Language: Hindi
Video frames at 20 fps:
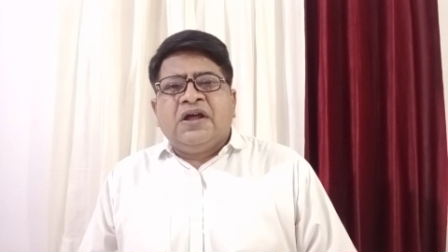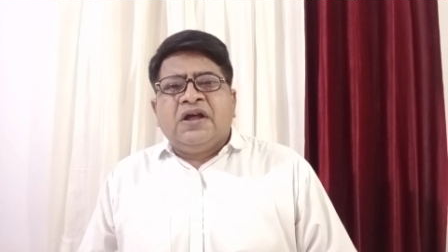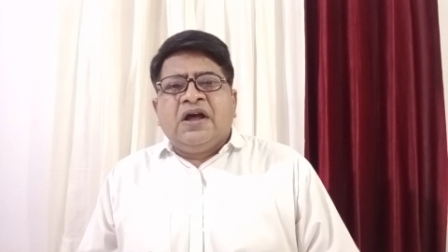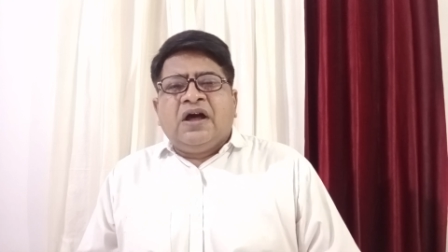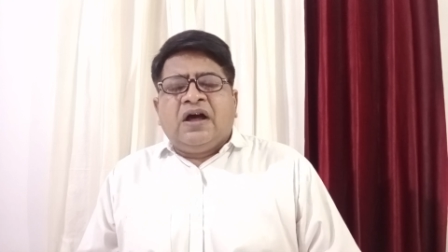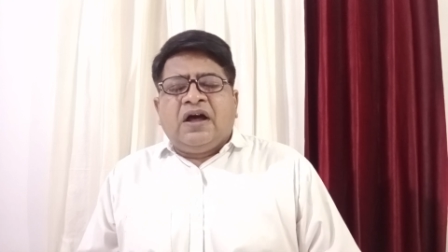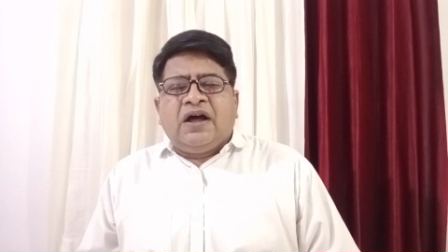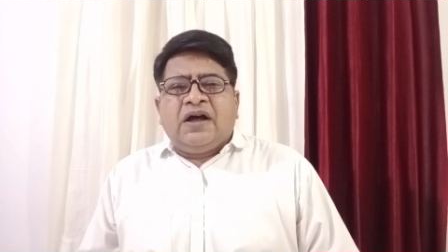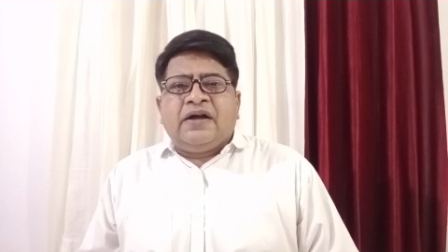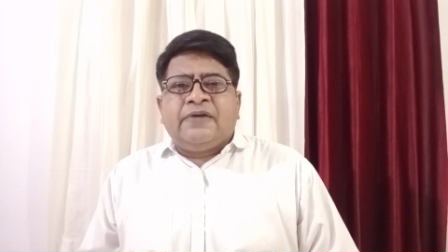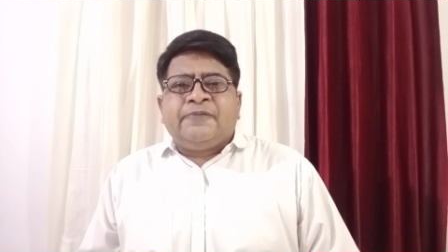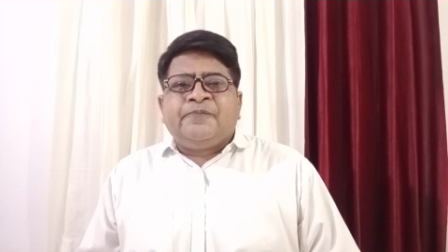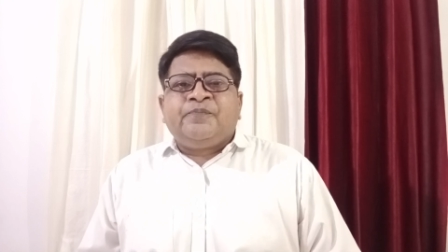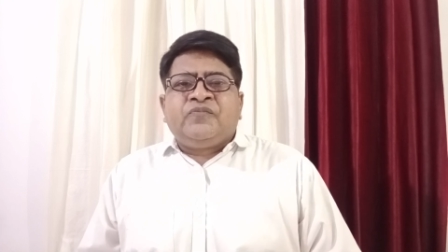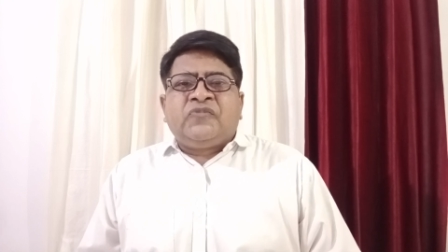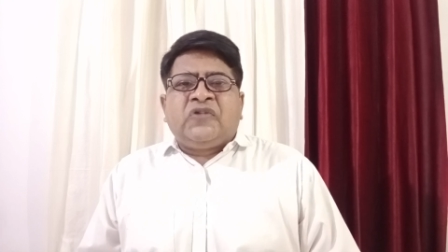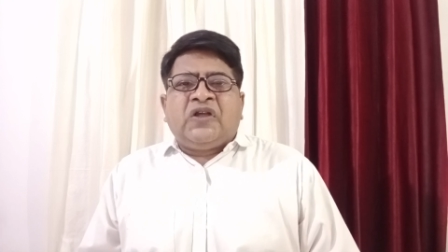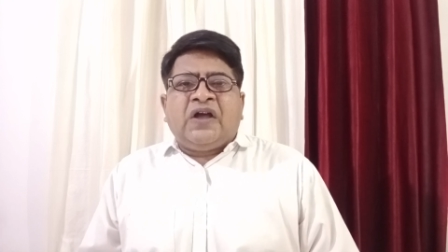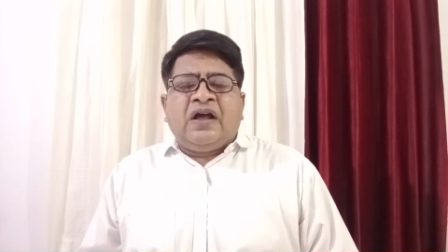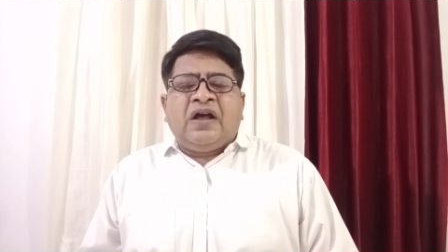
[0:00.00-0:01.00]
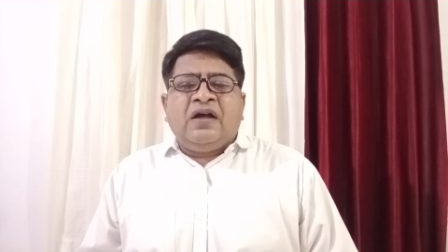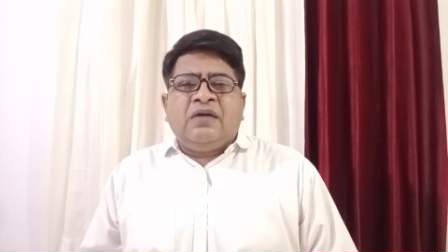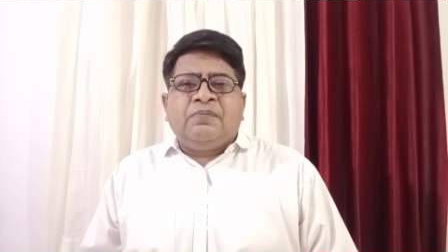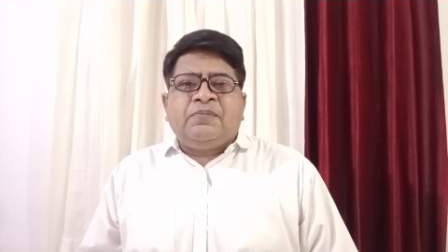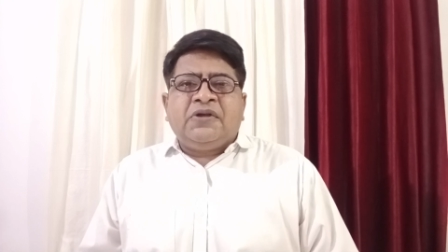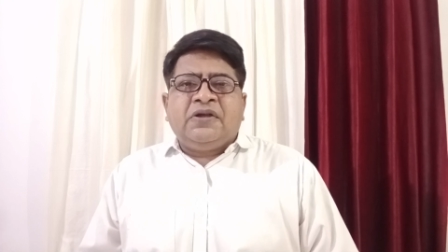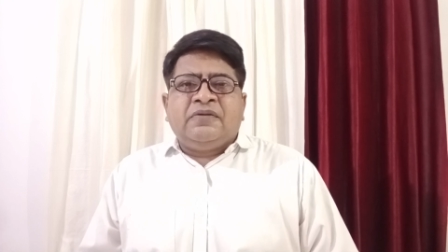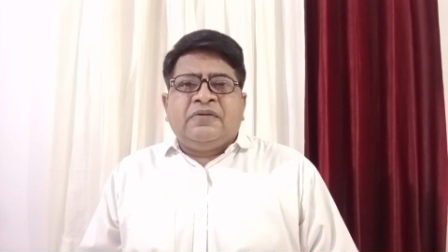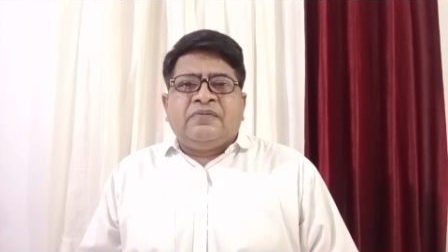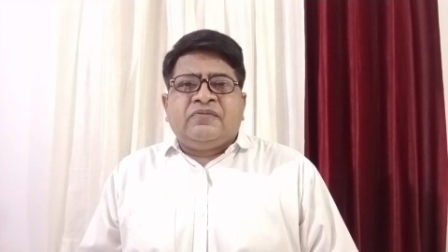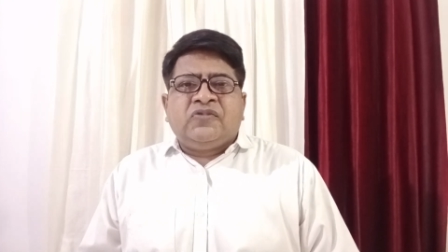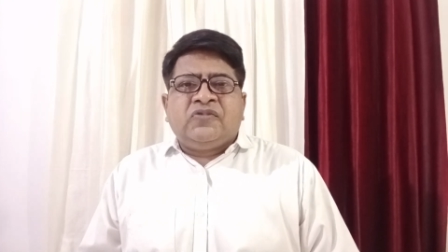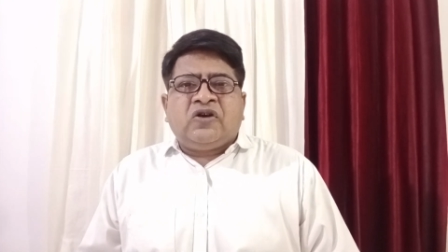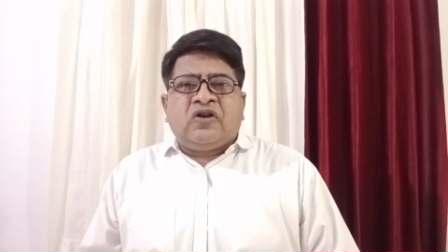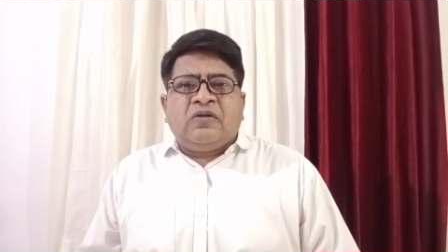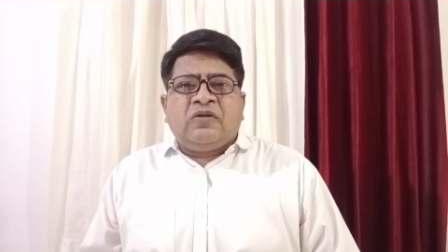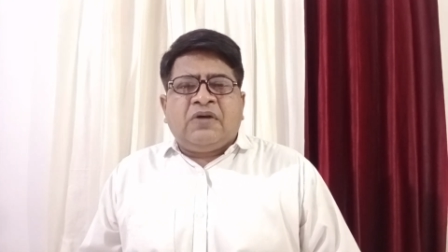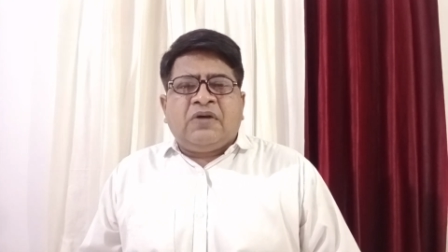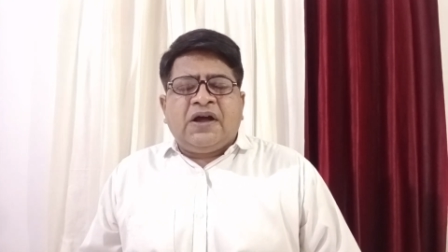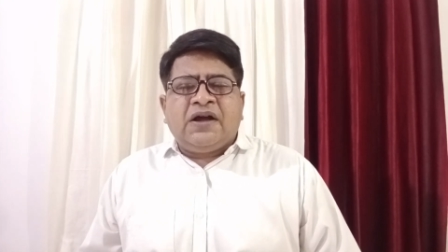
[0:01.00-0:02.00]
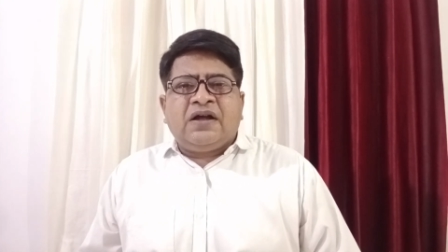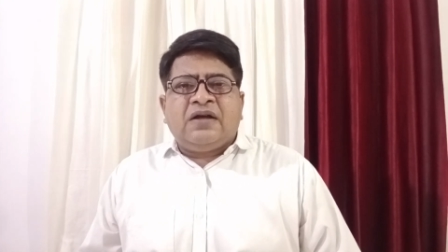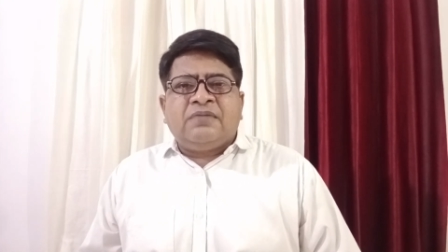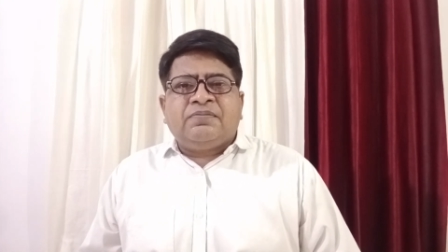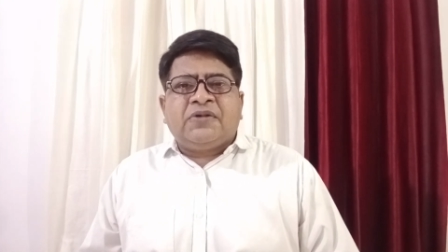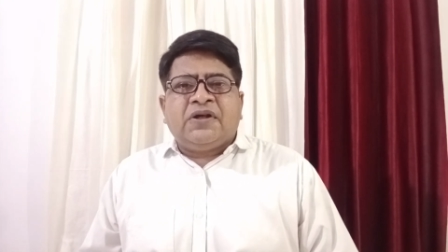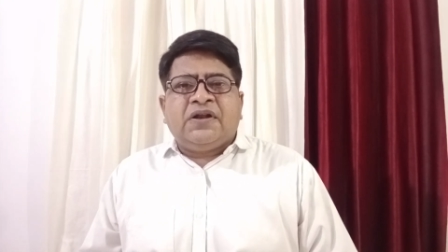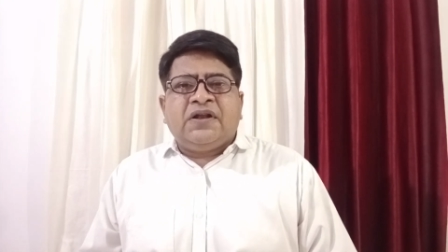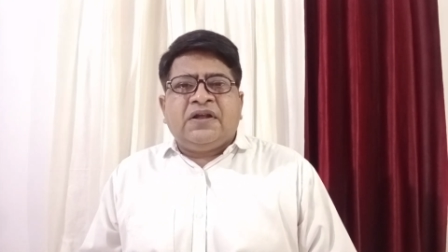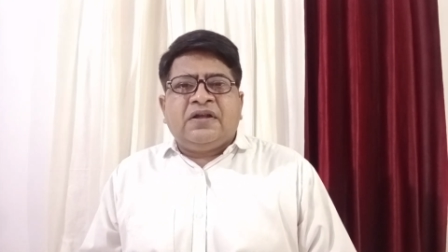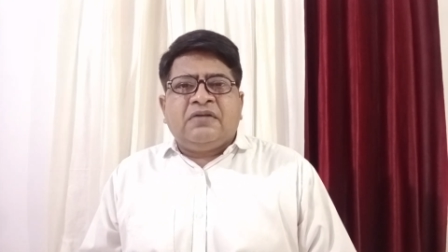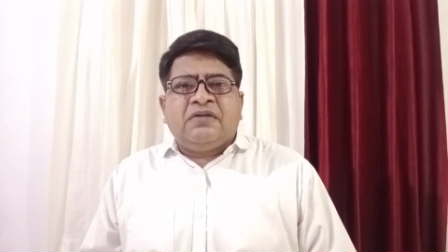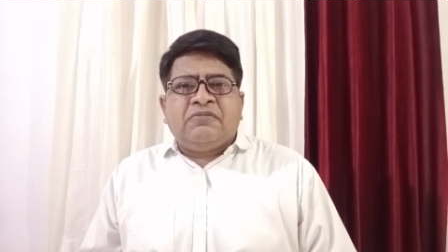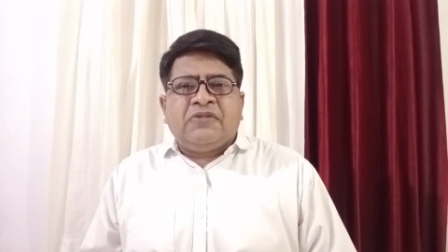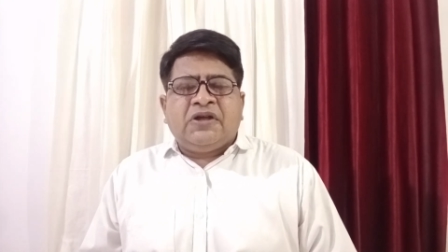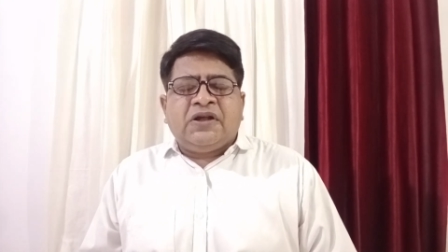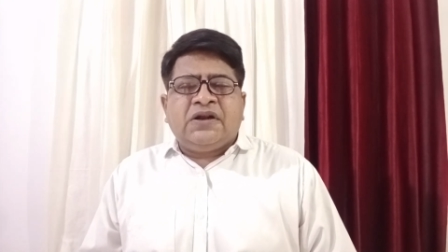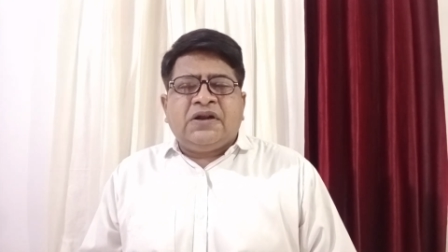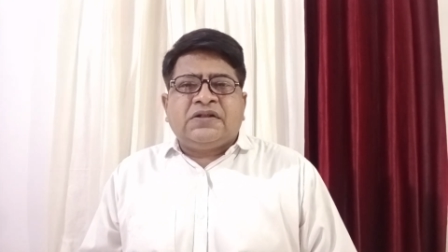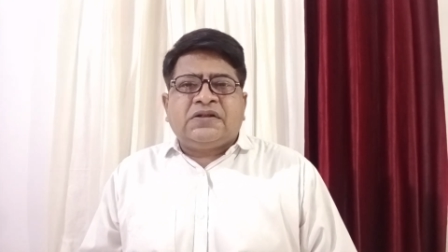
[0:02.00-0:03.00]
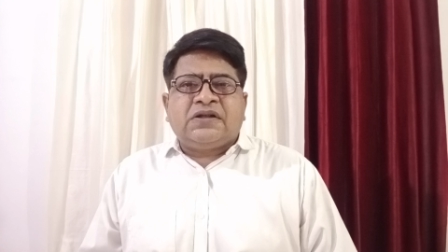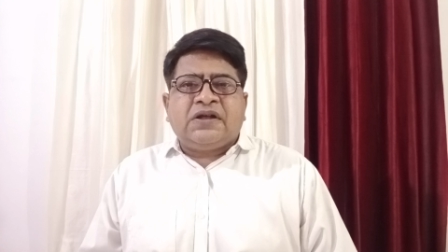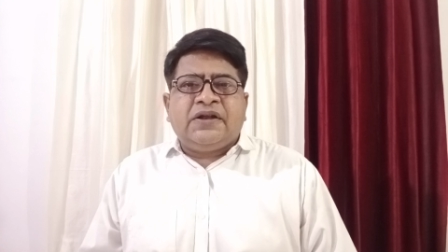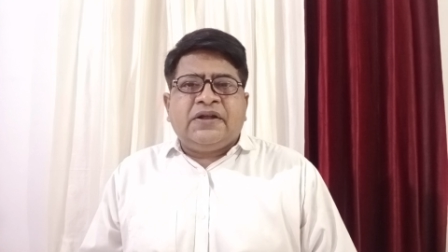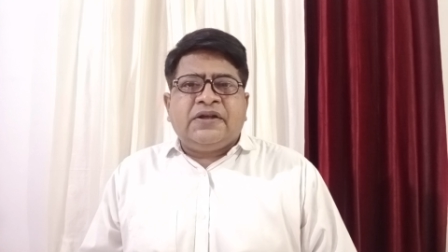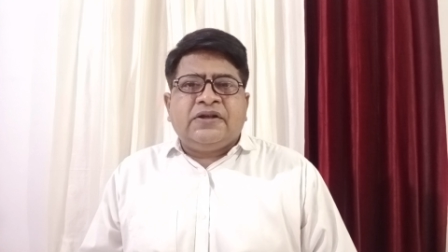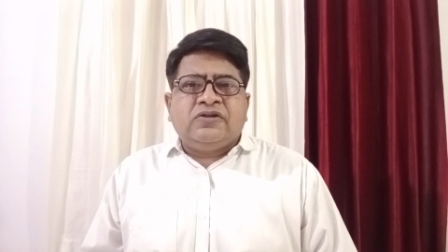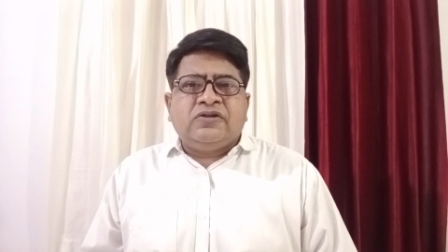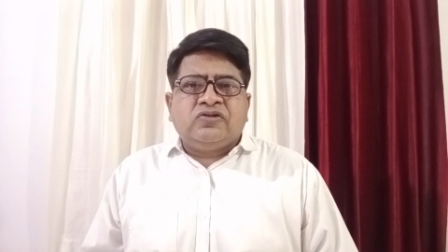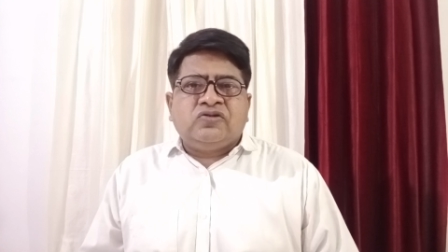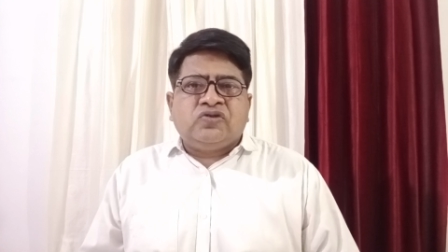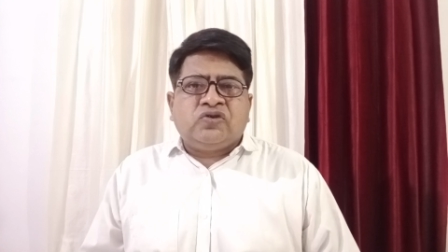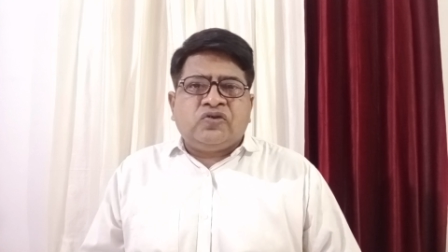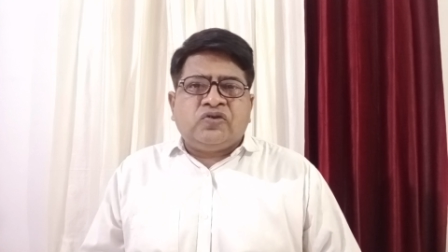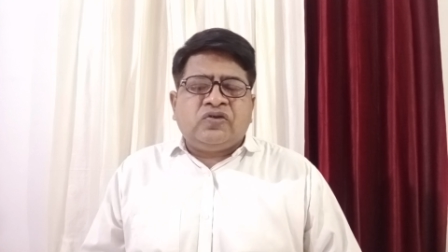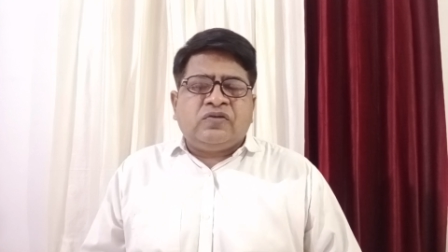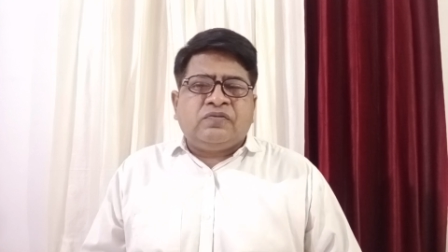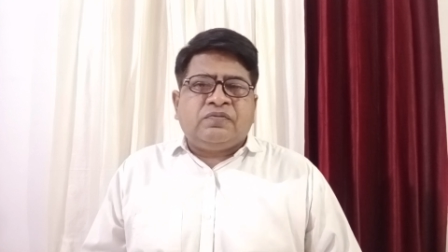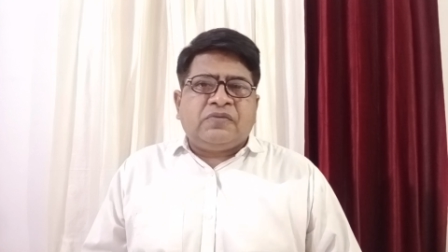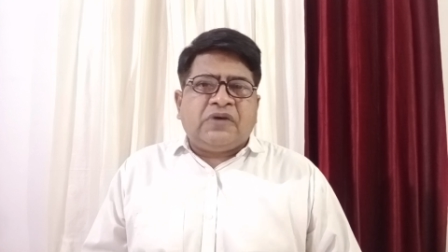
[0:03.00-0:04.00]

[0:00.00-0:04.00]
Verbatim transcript: हाँ यहाँ पे दौड़ भाग आप करेंगे मेहनत करेंगे तो दोनों